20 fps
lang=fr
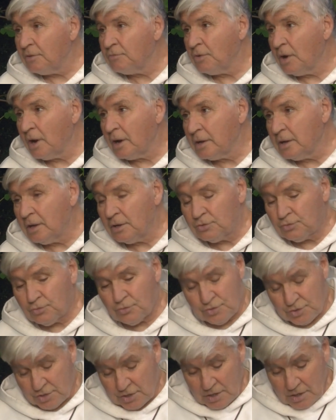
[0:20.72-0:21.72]
à voir et à
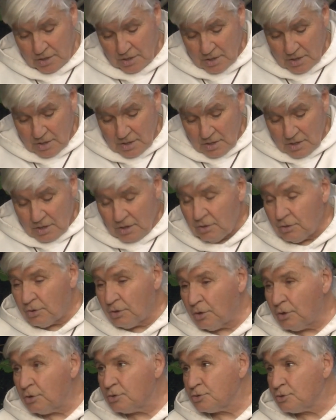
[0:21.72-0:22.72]
toucher.
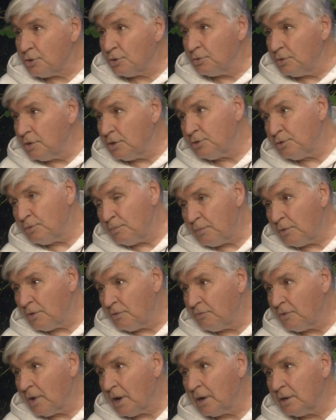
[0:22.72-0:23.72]
Encore aujourd'hui, tu peux
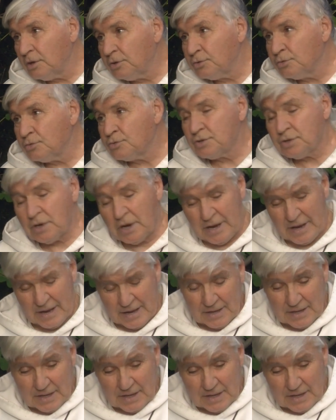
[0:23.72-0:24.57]
le voir et le toucher.